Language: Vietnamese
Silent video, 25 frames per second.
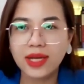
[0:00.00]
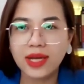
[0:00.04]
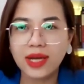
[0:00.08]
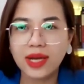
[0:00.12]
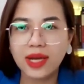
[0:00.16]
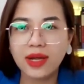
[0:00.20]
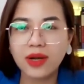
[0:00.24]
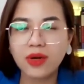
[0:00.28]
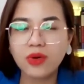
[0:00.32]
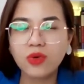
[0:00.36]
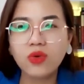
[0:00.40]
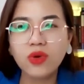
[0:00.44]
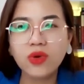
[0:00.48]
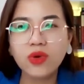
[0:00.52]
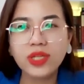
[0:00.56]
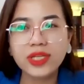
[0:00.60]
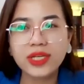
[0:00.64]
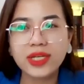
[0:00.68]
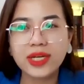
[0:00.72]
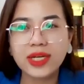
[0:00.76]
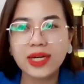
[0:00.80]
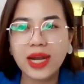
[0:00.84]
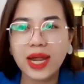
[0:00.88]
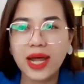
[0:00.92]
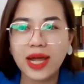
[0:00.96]
à, nuôi
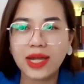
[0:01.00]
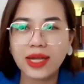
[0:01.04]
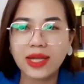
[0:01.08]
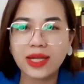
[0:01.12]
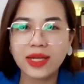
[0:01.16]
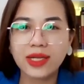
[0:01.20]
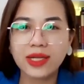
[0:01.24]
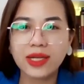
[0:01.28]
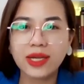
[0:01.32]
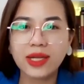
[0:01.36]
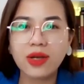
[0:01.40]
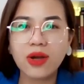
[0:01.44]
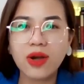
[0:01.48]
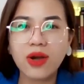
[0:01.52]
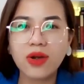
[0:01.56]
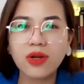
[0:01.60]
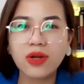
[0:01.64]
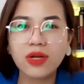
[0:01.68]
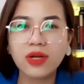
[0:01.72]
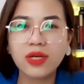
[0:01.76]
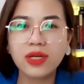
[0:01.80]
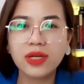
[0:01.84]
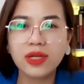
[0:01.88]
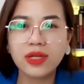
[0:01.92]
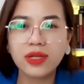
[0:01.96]
dưỡng lại cái
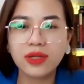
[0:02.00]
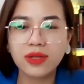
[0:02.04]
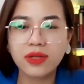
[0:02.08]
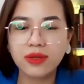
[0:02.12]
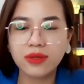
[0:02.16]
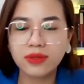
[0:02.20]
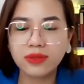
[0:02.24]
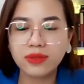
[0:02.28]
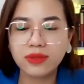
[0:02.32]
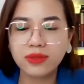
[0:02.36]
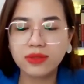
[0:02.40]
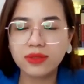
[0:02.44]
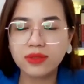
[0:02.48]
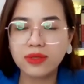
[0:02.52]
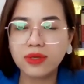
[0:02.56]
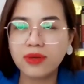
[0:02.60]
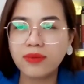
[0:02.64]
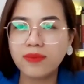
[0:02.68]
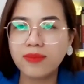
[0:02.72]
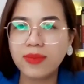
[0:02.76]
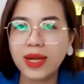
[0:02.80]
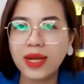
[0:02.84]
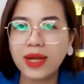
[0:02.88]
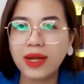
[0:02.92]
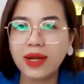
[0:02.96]
con người
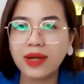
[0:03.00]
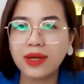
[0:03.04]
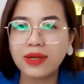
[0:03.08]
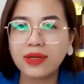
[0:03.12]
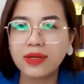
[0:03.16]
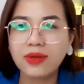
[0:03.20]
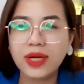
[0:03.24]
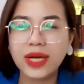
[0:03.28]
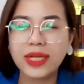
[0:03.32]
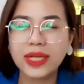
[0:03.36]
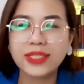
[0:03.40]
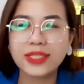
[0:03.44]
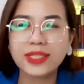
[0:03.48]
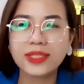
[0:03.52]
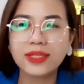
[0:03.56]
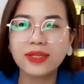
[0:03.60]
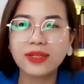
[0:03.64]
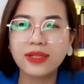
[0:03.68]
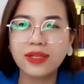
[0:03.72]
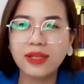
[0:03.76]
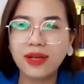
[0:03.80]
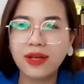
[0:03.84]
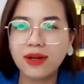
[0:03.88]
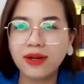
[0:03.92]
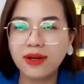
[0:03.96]
ờ, mà ngày xưa
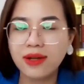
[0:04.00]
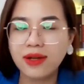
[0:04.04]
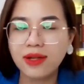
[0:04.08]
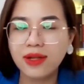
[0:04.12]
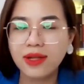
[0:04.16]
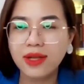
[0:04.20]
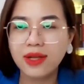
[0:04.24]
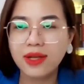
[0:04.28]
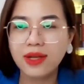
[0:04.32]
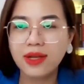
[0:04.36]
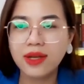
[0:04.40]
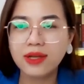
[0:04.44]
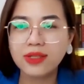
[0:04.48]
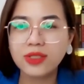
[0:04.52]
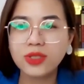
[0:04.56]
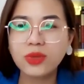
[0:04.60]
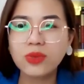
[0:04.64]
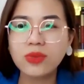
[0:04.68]
giờ à,